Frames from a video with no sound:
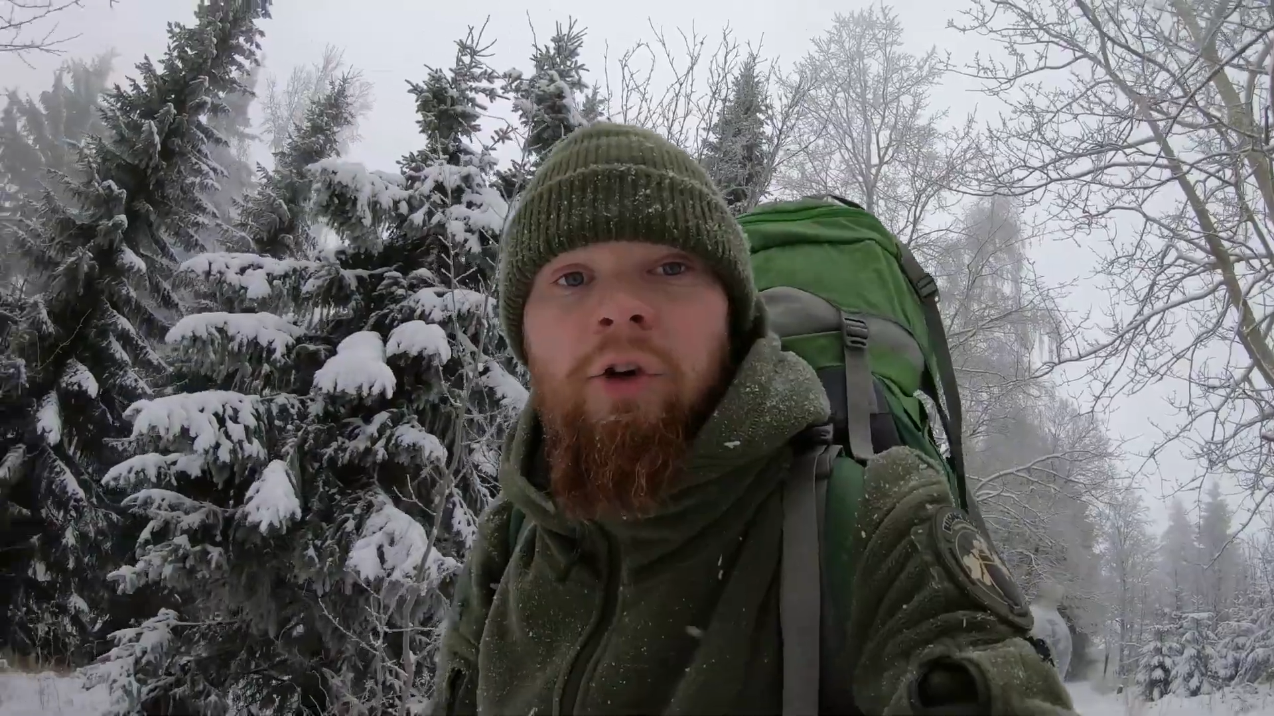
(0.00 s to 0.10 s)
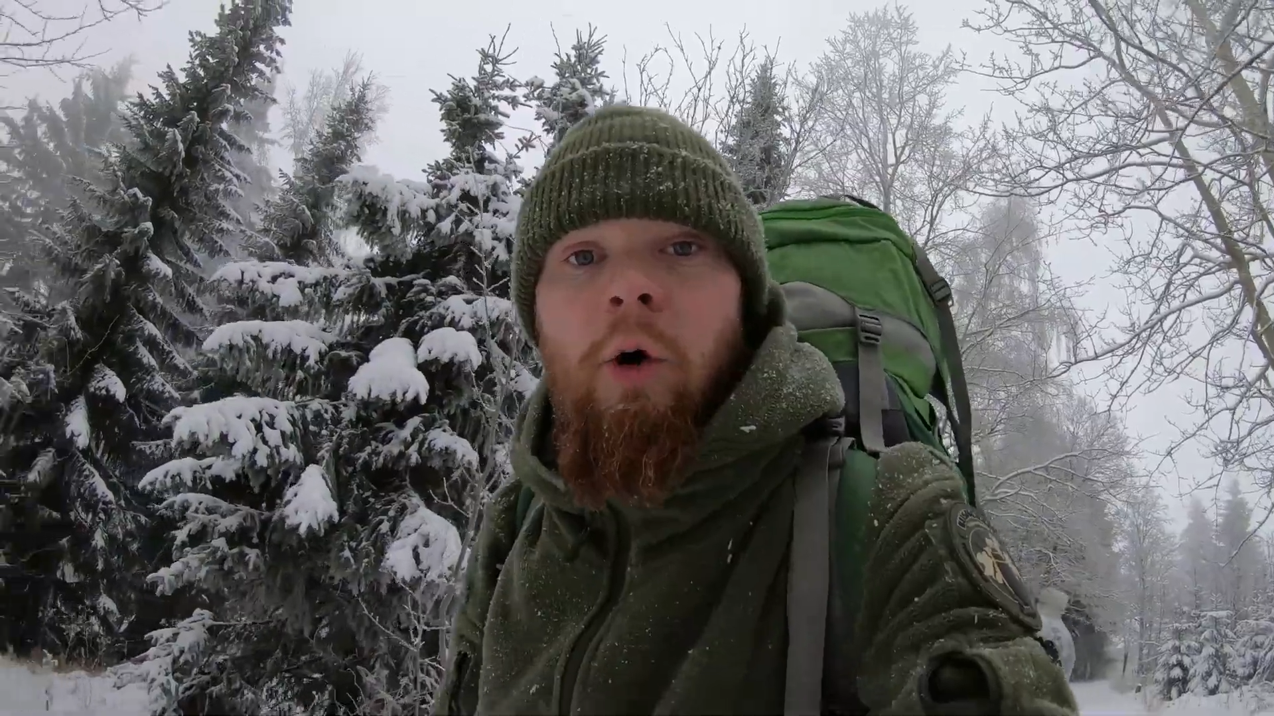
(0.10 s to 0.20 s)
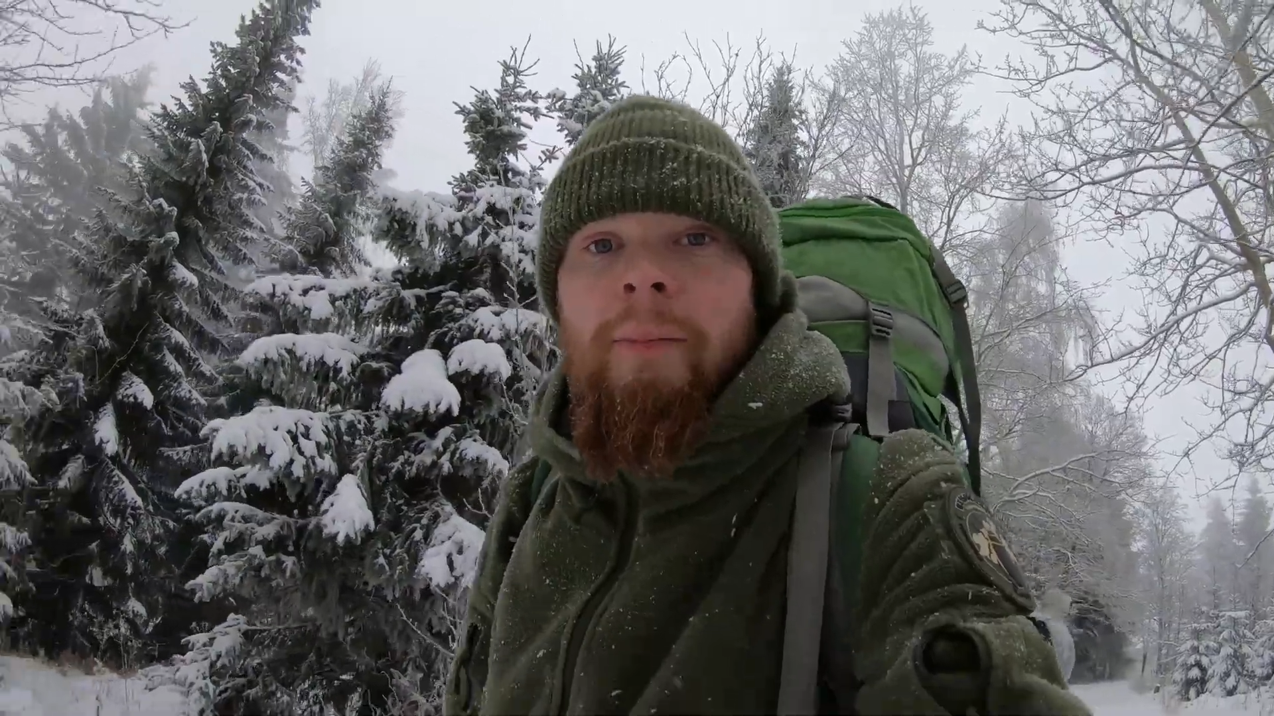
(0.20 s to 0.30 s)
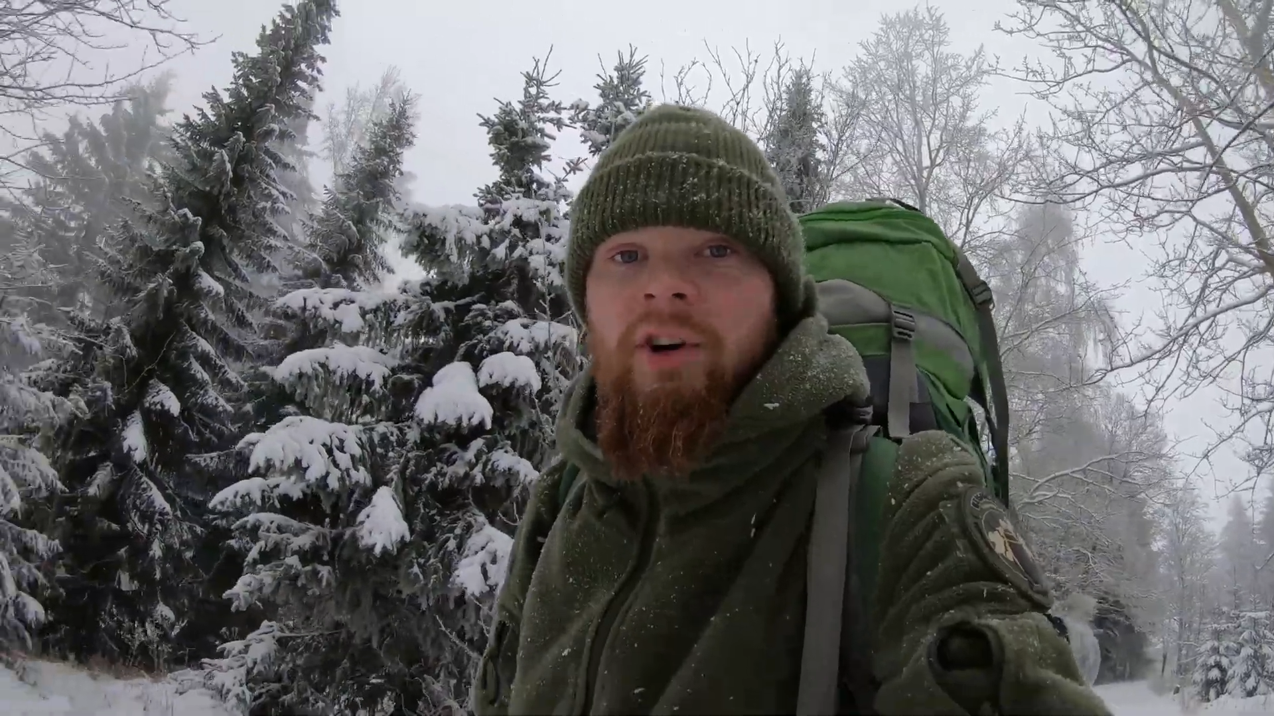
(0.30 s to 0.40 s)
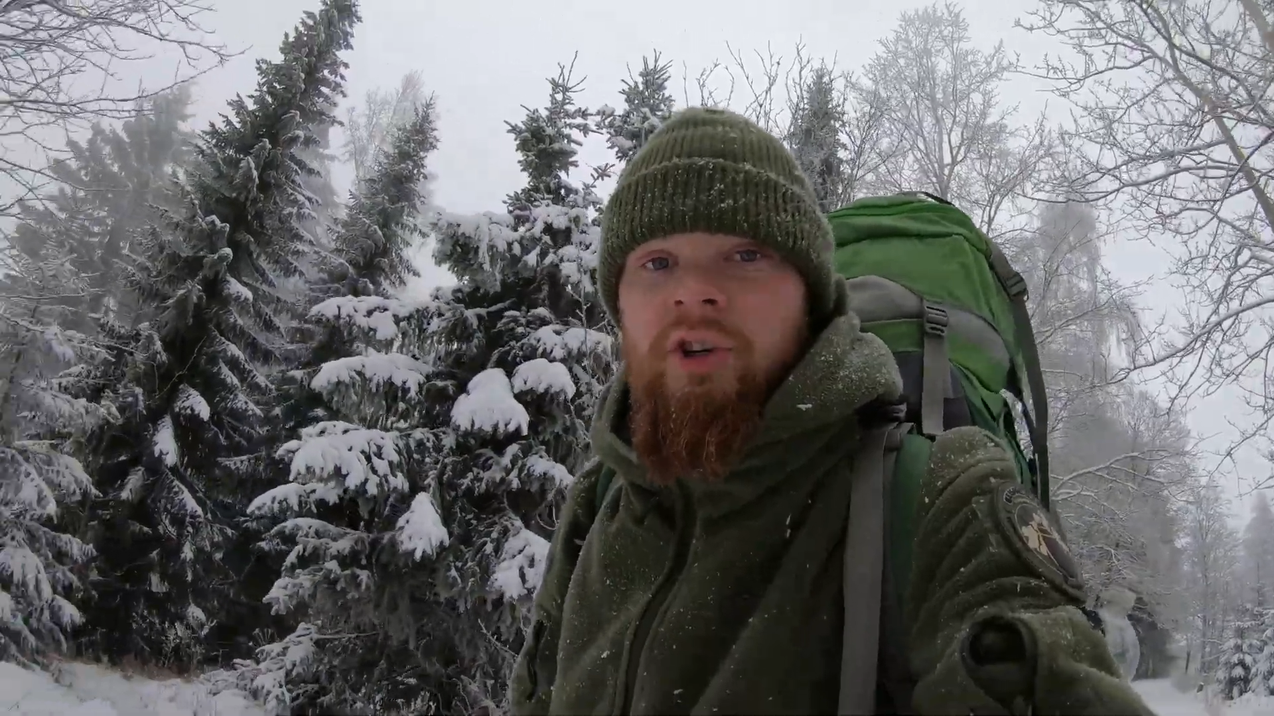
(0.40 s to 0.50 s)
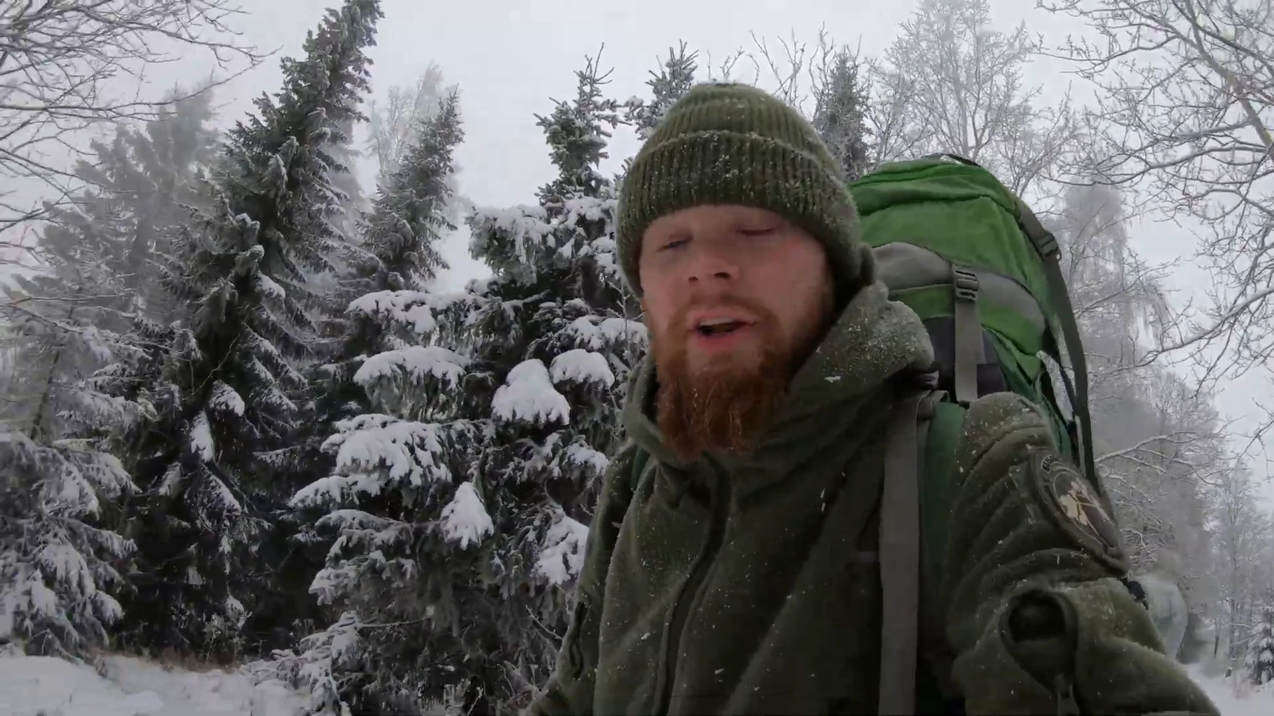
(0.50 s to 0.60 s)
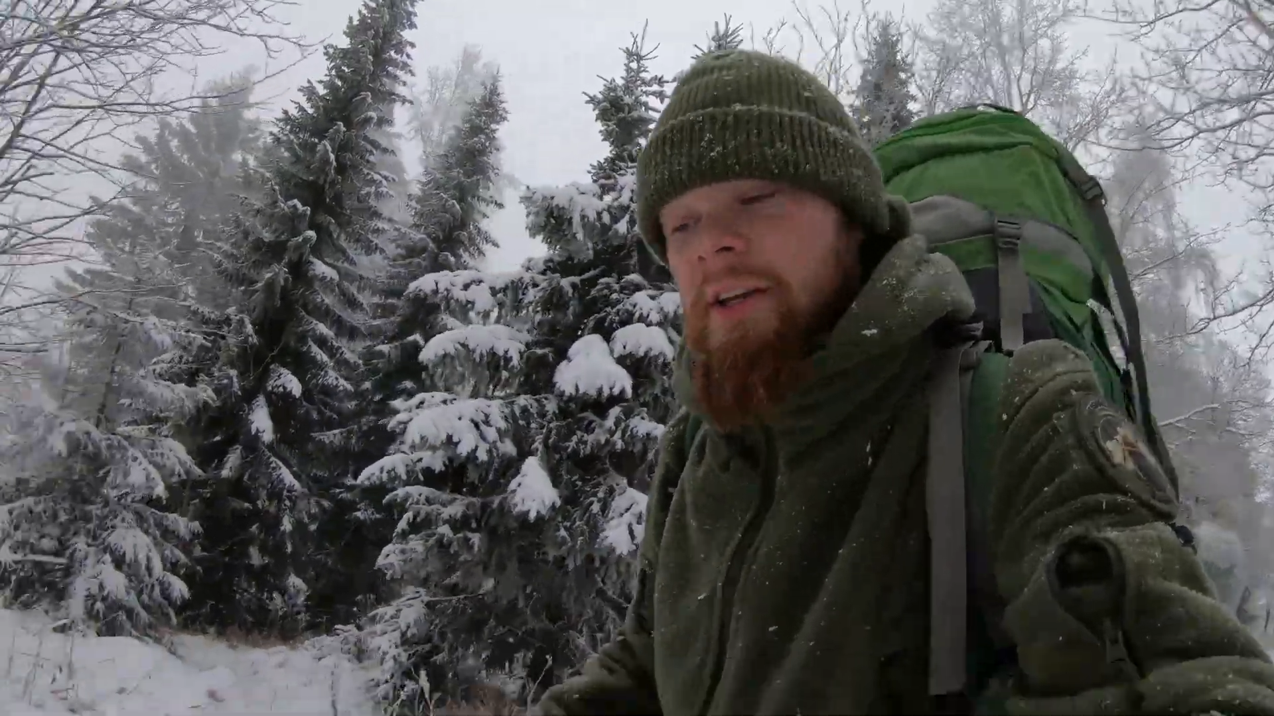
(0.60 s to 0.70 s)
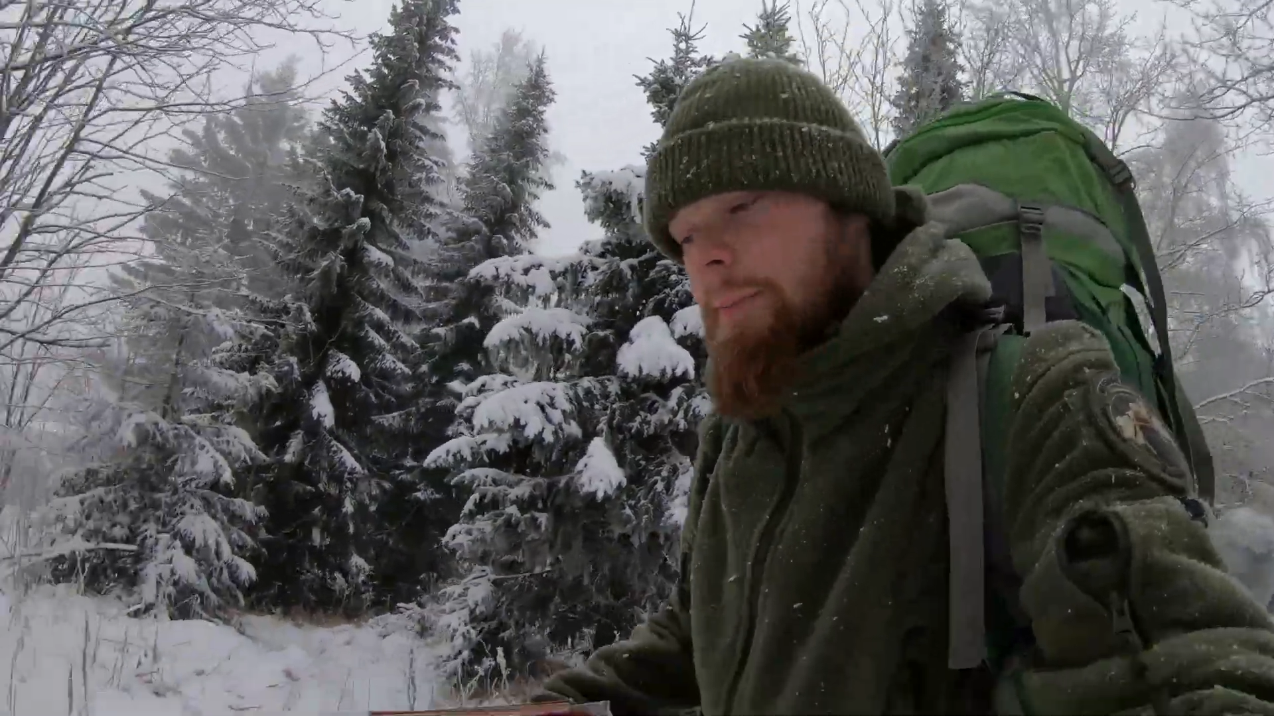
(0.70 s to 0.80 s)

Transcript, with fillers: noch mehr schneiden.